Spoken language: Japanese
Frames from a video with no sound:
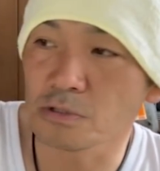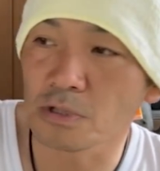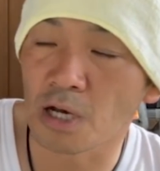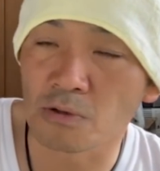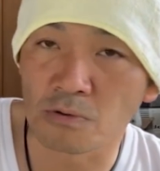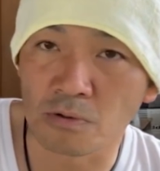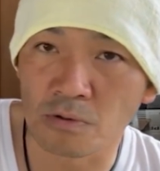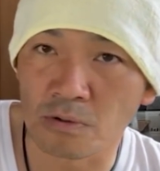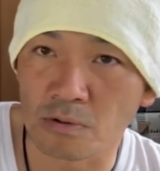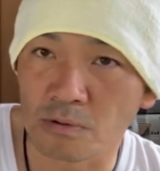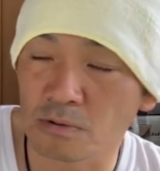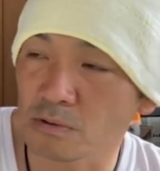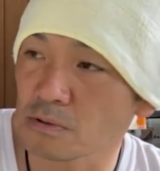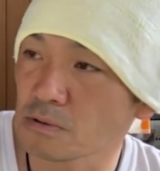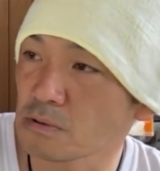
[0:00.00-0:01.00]
あ
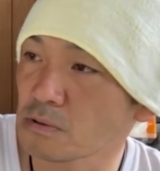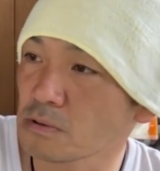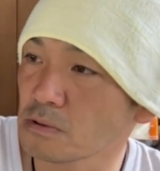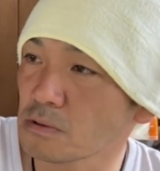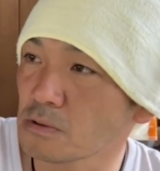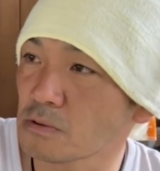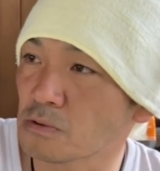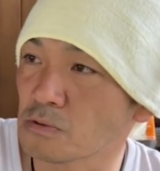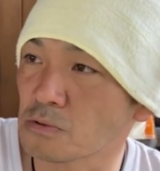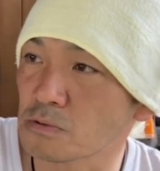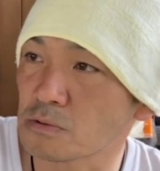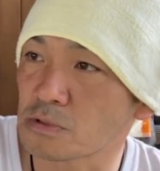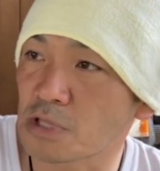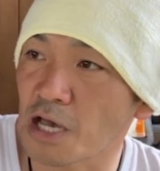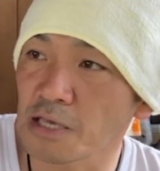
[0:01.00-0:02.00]
の、この
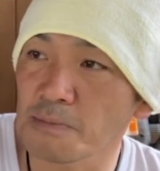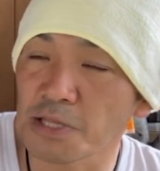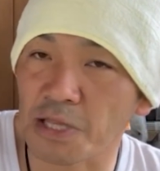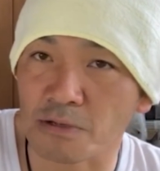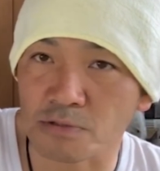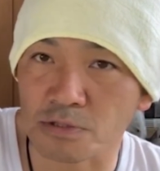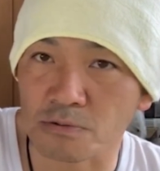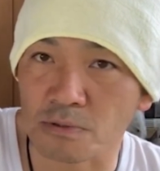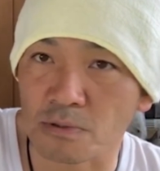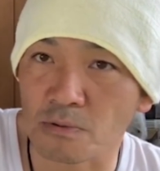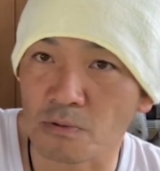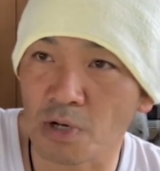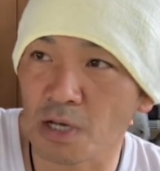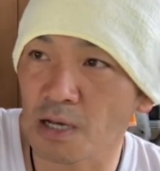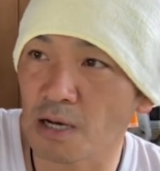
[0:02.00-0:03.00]
大メタルっちゅうの。
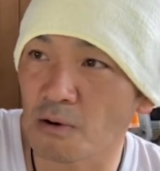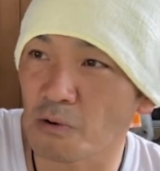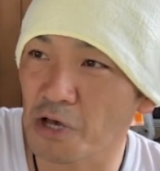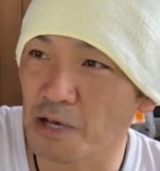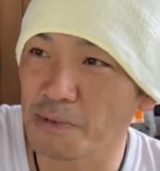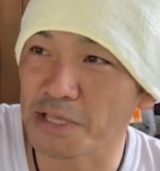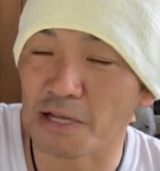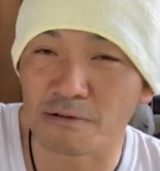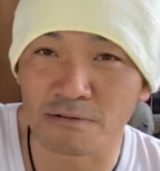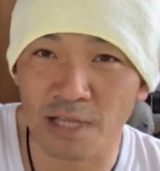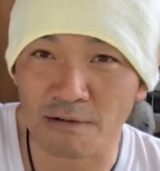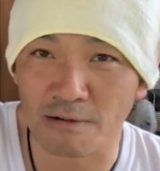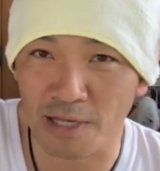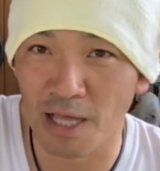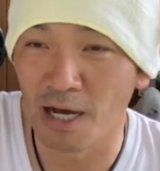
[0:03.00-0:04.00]
これは親メタルに
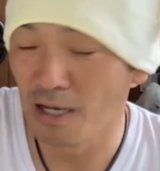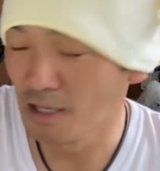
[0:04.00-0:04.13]
なるんか